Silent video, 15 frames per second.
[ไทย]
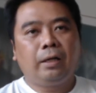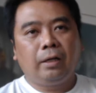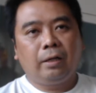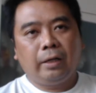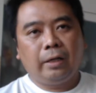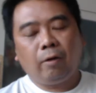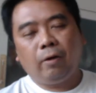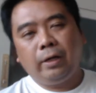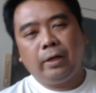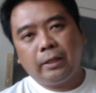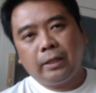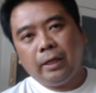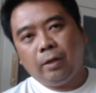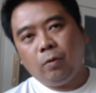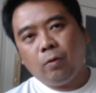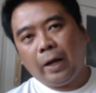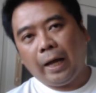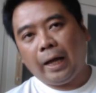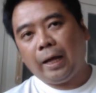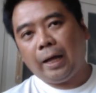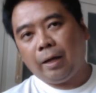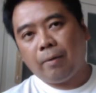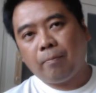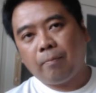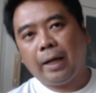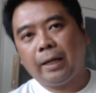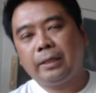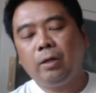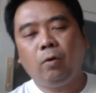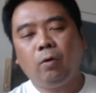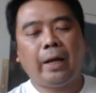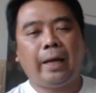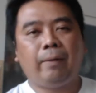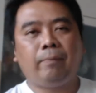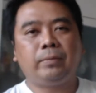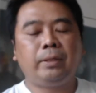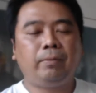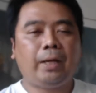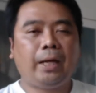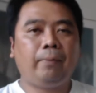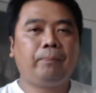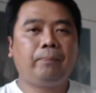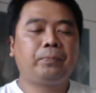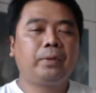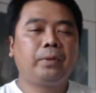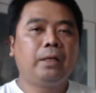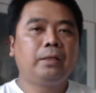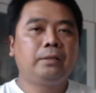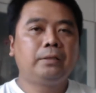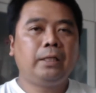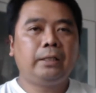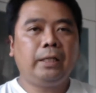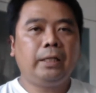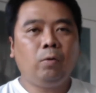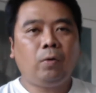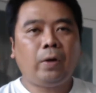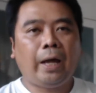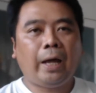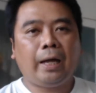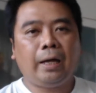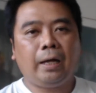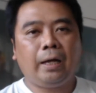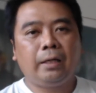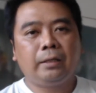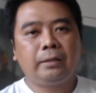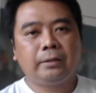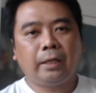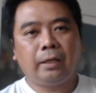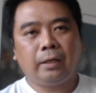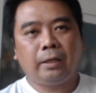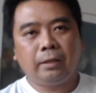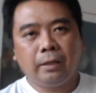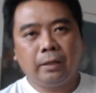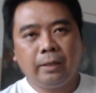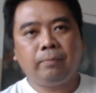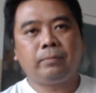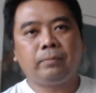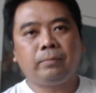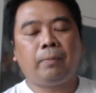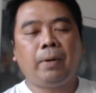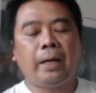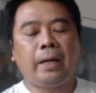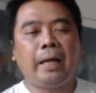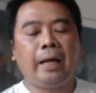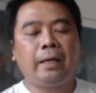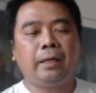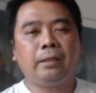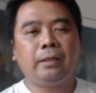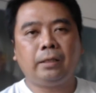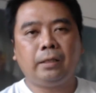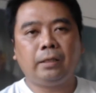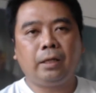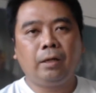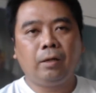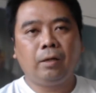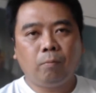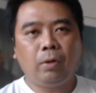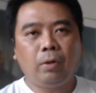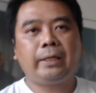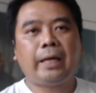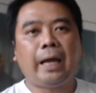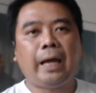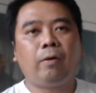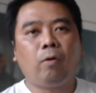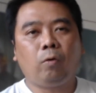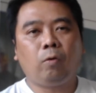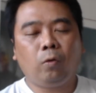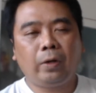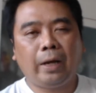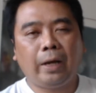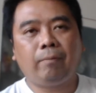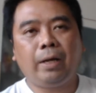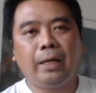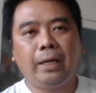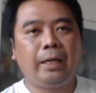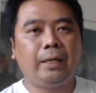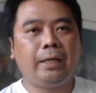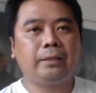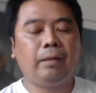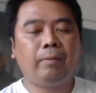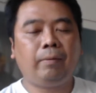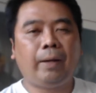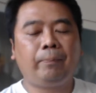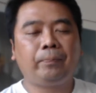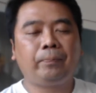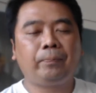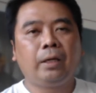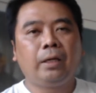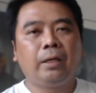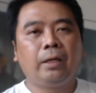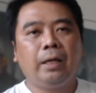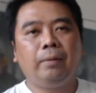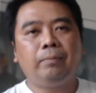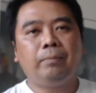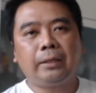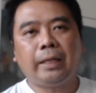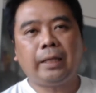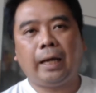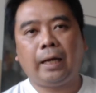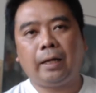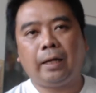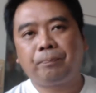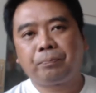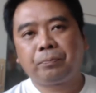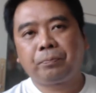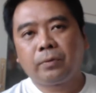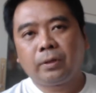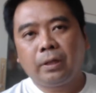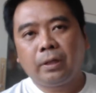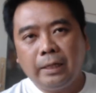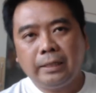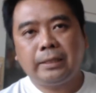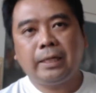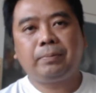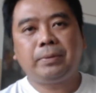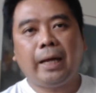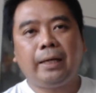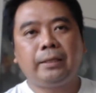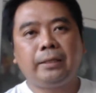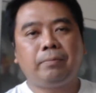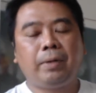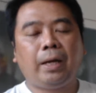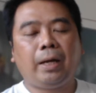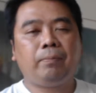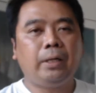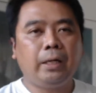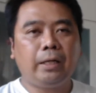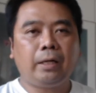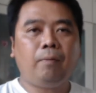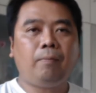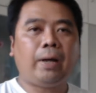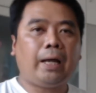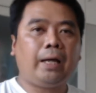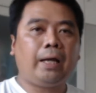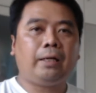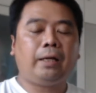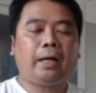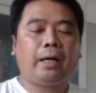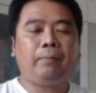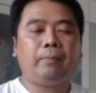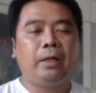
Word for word: ในกรณีที่ลูกค้ามาที่โรงแรมใช่ไหมครับ สิ่งที่ลูกค้าจะเริ่มสัมผัสได้ก็คือบริการของโรงแรมนั่นเองใช่ไหมครับ เริ่มตั้งแต่รีเซพชันใช่ไหมครับ เดินเข้ามานะครับ